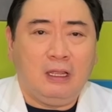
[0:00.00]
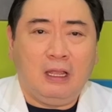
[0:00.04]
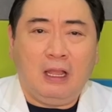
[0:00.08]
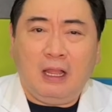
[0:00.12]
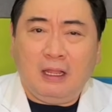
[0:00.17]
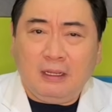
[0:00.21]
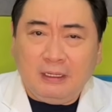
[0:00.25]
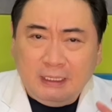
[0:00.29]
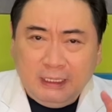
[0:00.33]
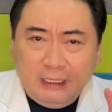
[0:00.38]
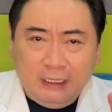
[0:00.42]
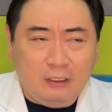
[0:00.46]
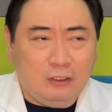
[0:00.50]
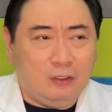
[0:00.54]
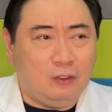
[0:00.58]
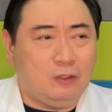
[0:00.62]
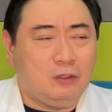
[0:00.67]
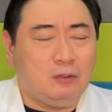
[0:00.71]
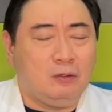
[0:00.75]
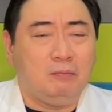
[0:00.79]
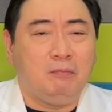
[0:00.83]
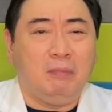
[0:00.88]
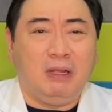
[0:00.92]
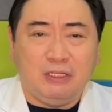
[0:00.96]
Ang
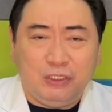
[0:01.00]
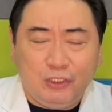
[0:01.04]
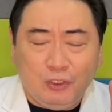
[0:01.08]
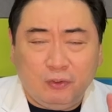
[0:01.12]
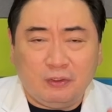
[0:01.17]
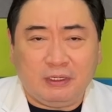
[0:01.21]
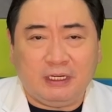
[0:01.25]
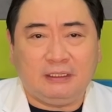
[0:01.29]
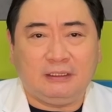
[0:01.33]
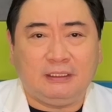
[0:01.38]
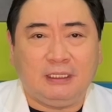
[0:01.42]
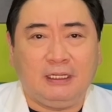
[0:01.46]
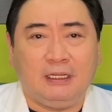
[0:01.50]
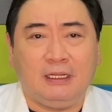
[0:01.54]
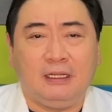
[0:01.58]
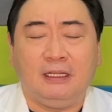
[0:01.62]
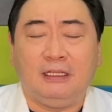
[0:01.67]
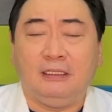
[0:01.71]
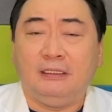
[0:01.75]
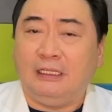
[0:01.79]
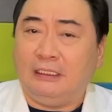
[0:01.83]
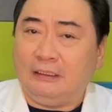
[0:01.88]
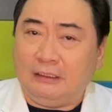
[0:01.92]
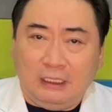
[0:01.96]
hilo, majority
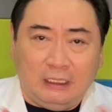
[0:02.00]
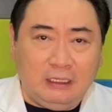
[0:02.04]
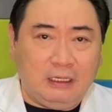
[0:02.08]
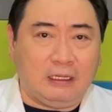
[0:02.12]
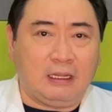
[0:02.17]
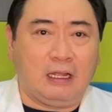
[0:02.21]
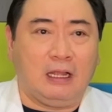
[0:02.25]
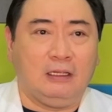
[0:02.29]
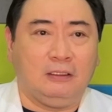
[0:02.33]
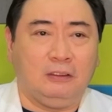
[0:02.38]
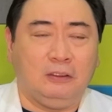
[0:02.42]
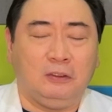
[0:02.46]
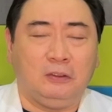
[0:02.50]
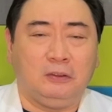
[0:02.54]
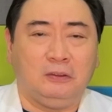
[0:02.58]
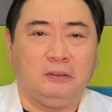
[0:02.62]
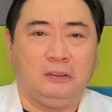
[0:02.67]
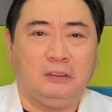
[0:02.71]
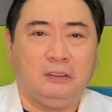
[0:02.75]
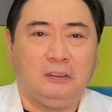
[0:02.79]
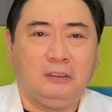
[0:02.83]
hindi delikado.